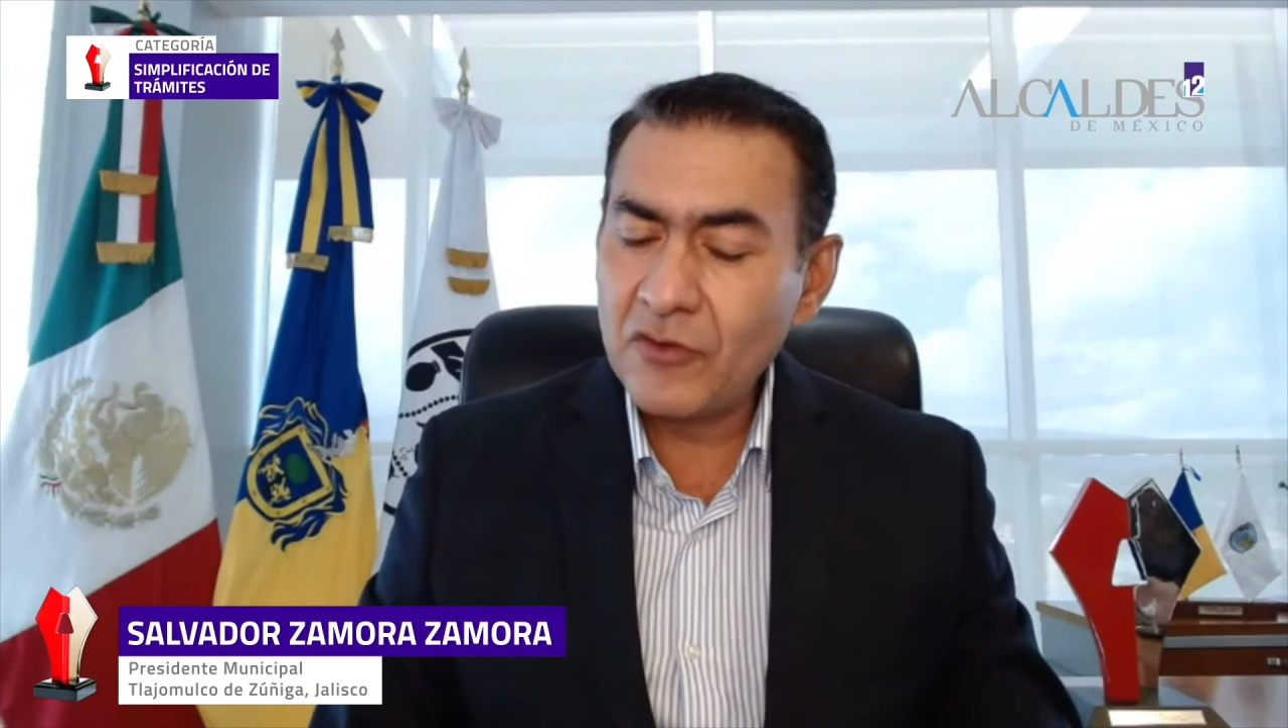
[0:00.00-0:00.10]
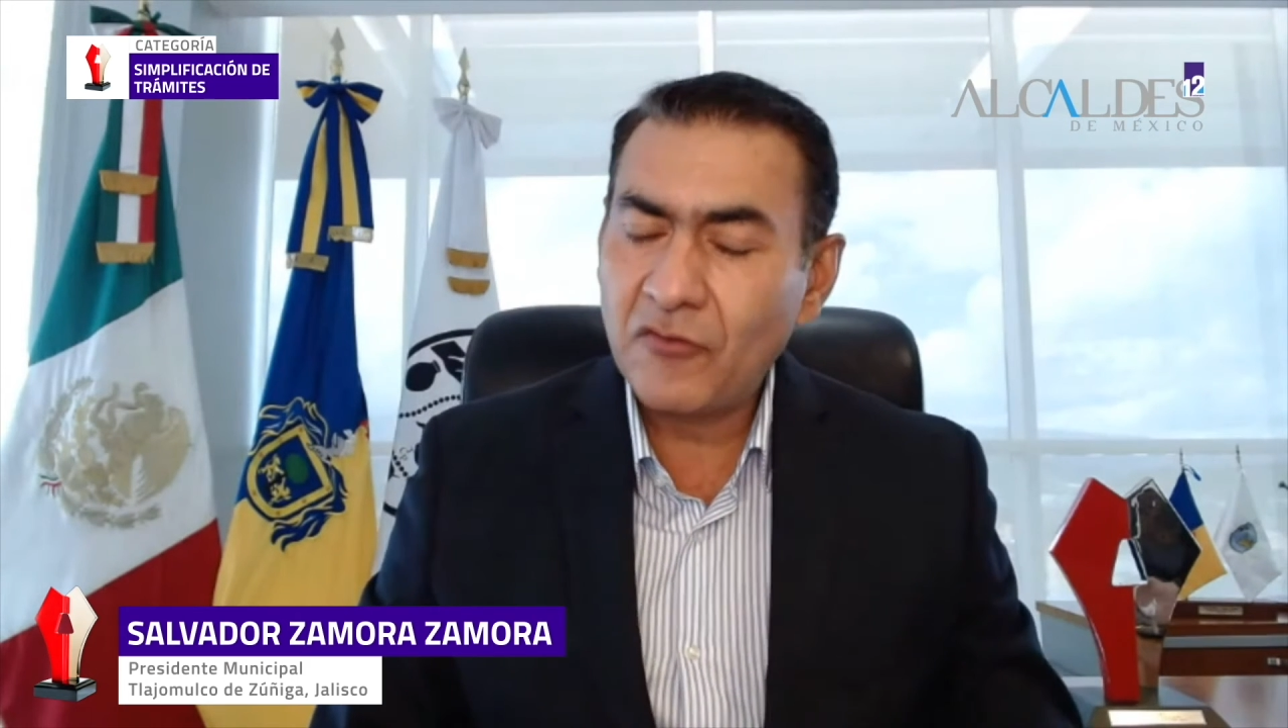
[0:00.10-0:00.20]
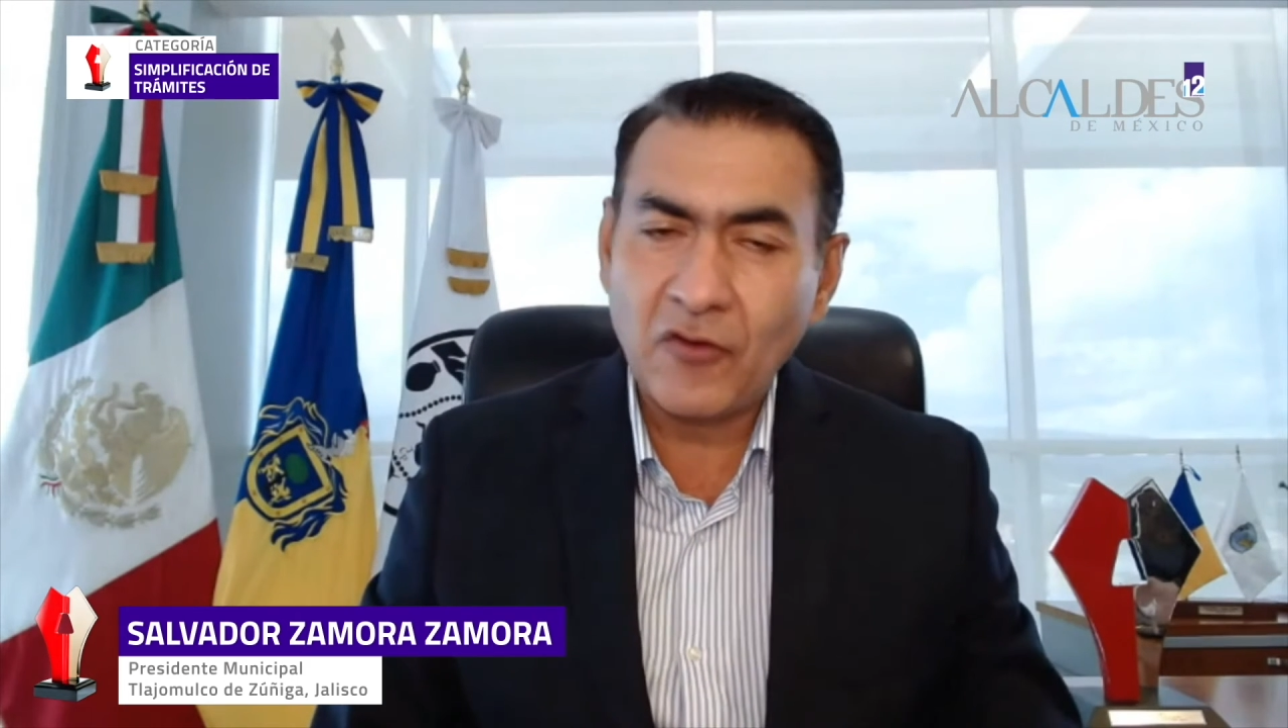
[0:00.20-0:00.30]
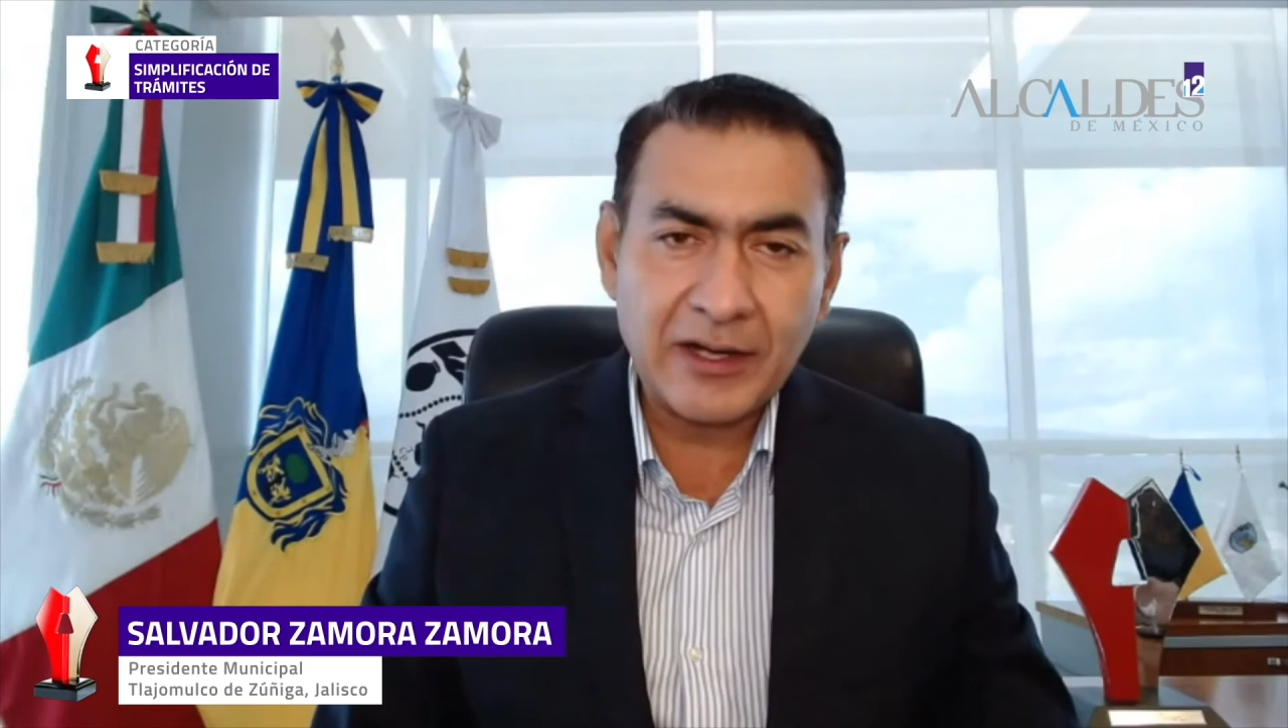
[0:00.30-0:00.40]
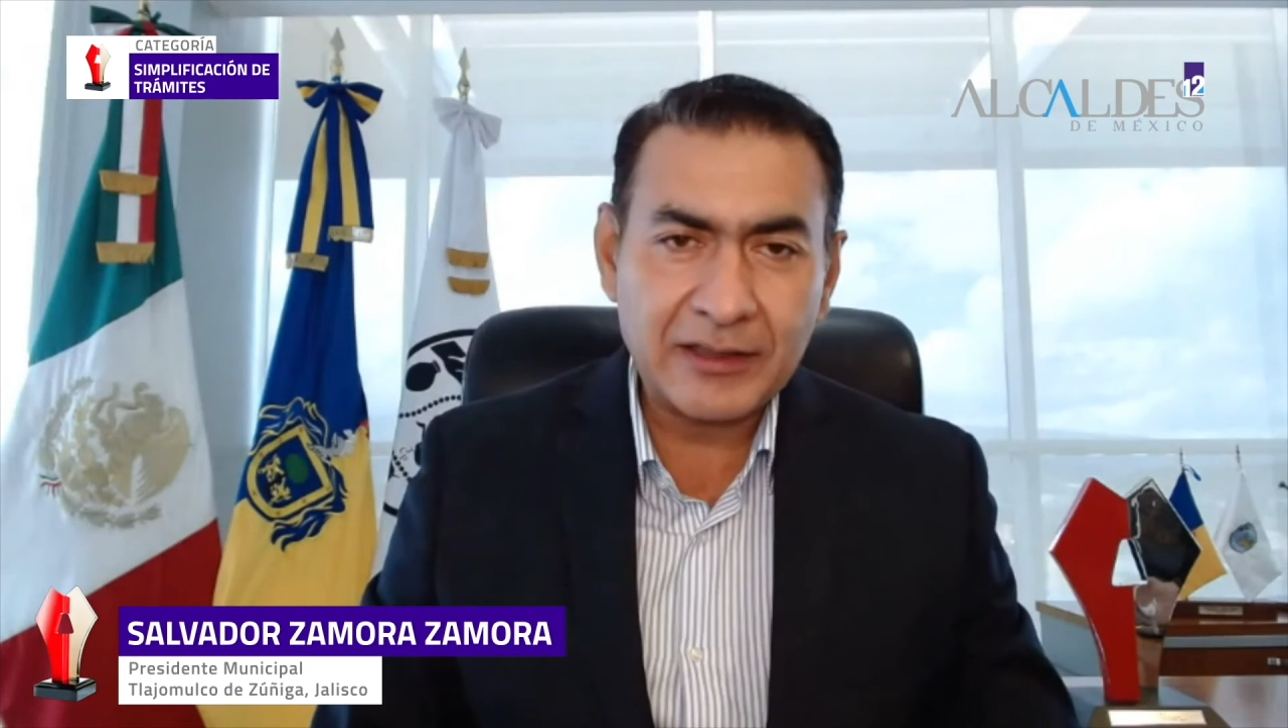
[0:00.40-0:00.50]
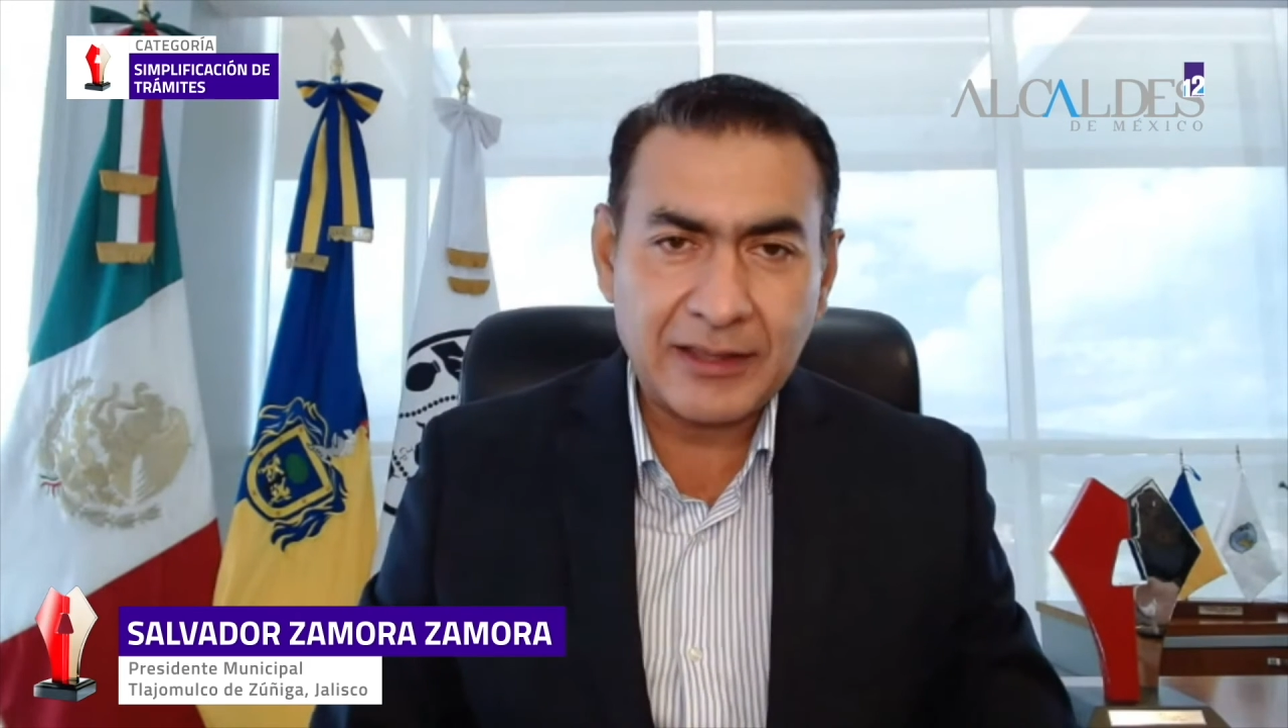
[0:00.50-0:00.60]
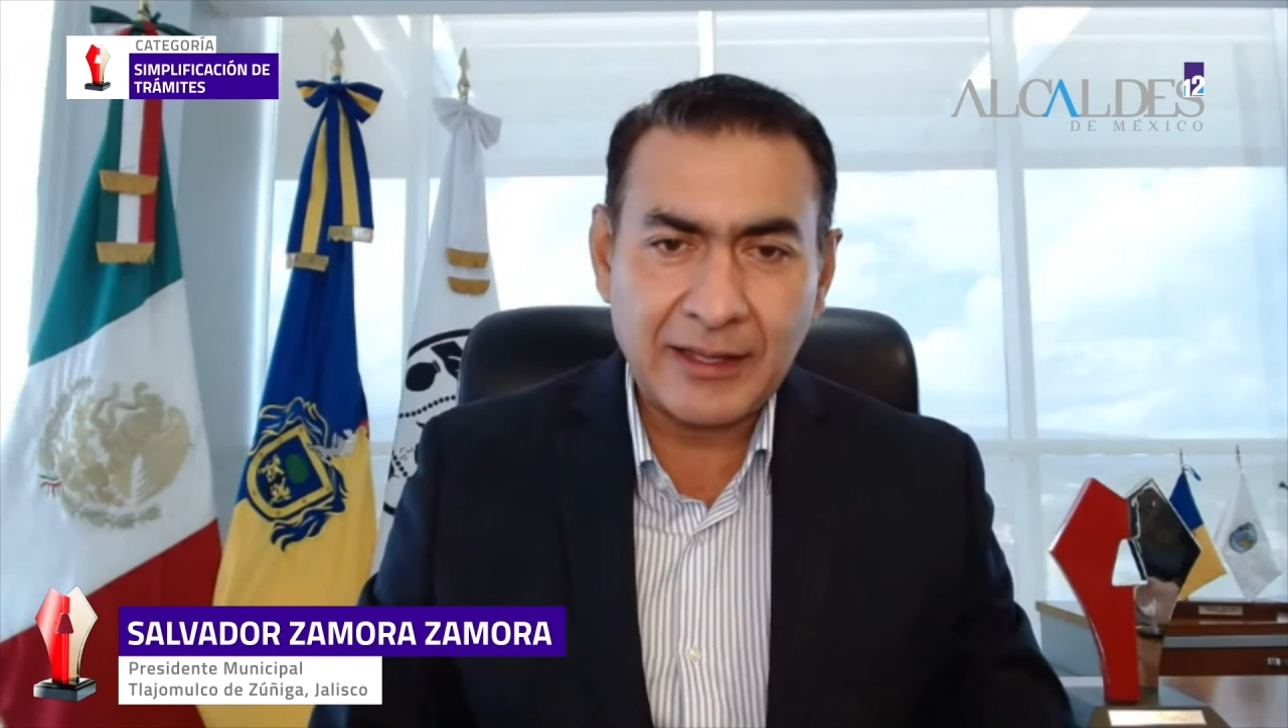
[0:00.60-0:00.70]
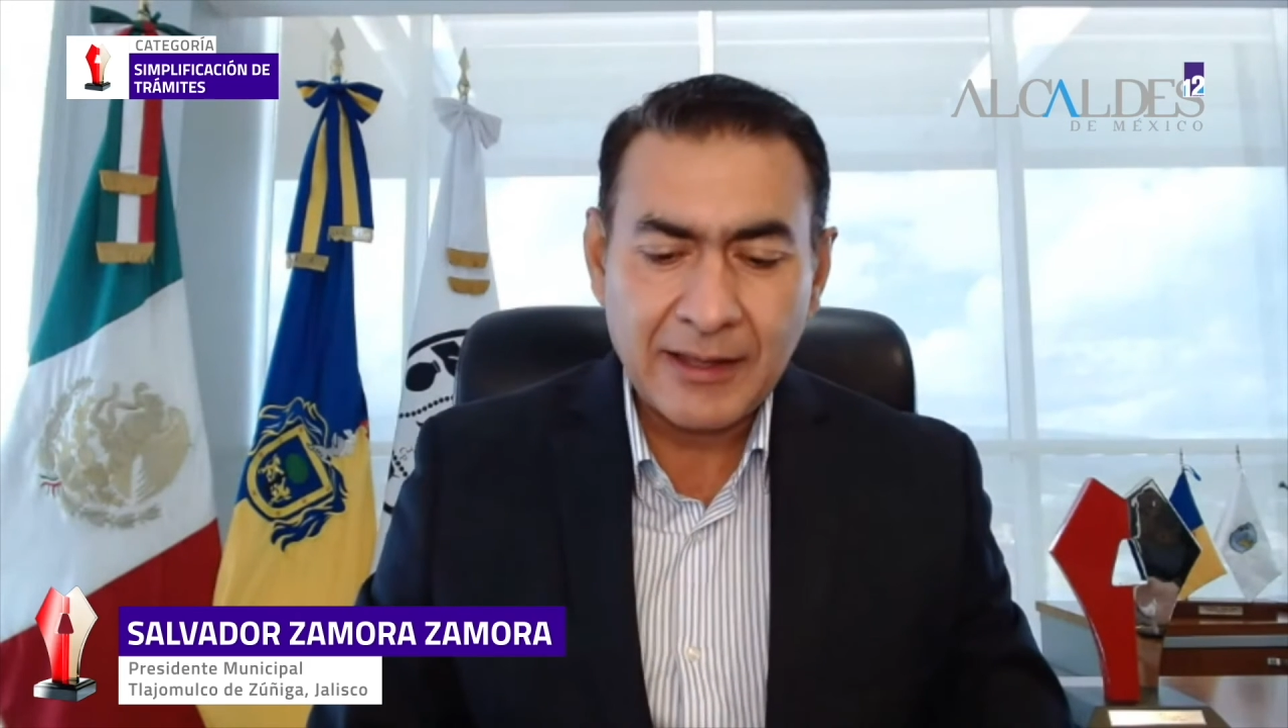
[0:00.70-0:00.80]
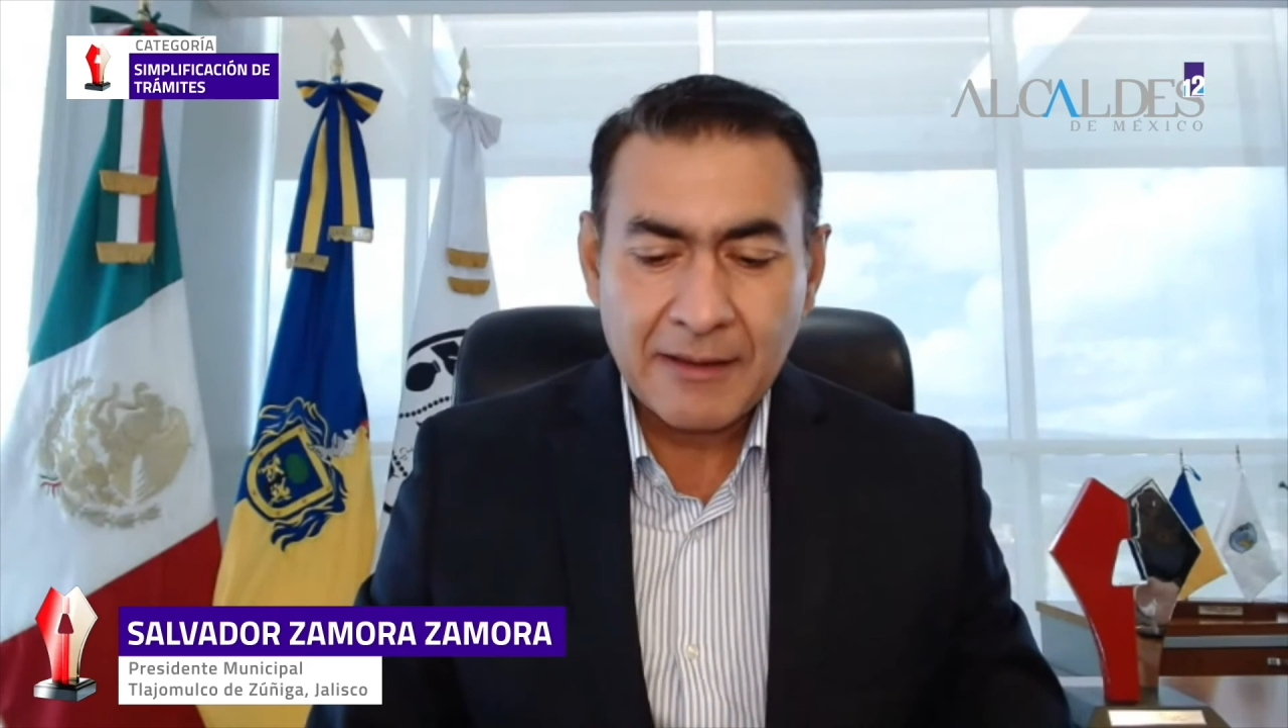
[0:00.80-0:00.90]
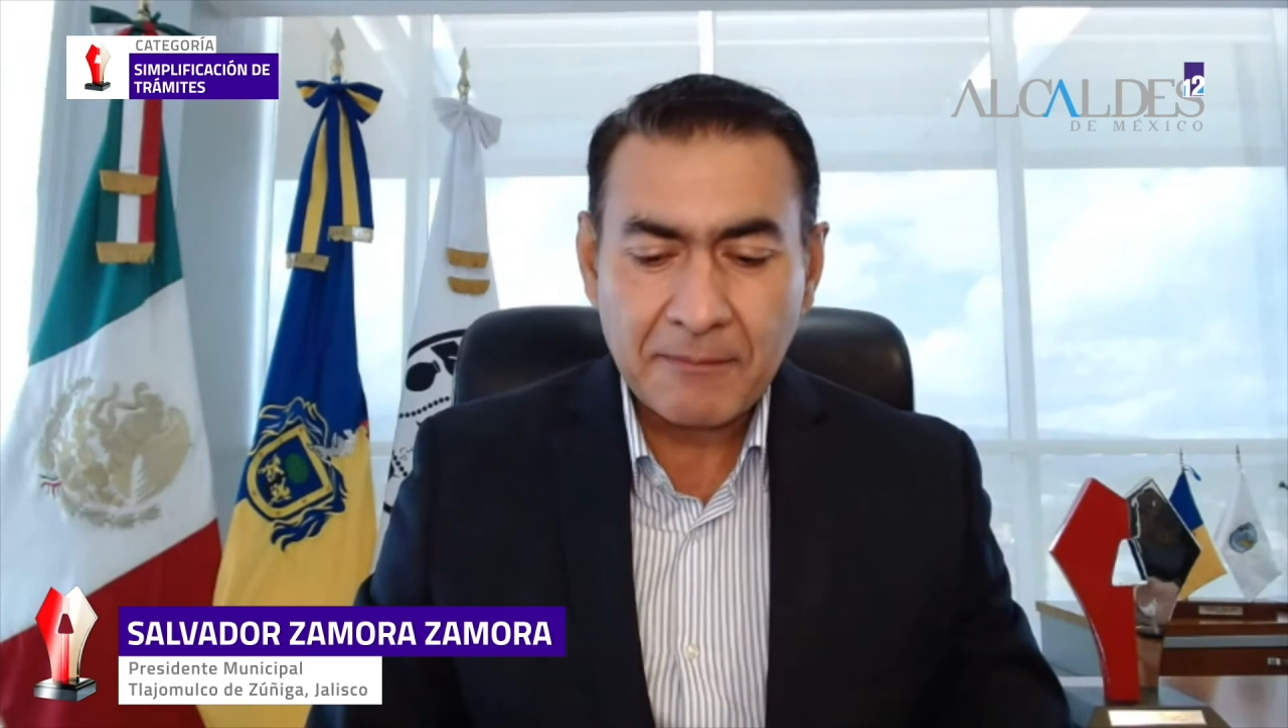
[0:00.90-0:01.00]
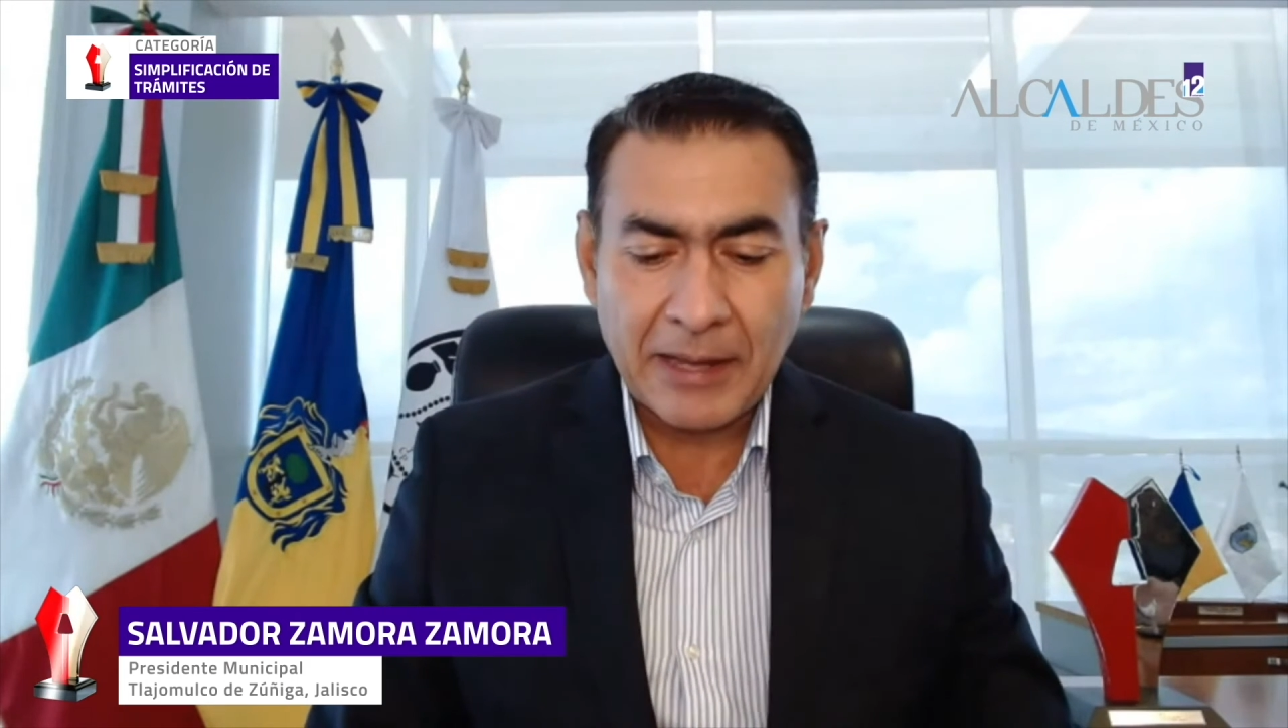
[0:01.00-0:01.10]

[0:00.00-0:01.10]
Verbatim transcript: fuerte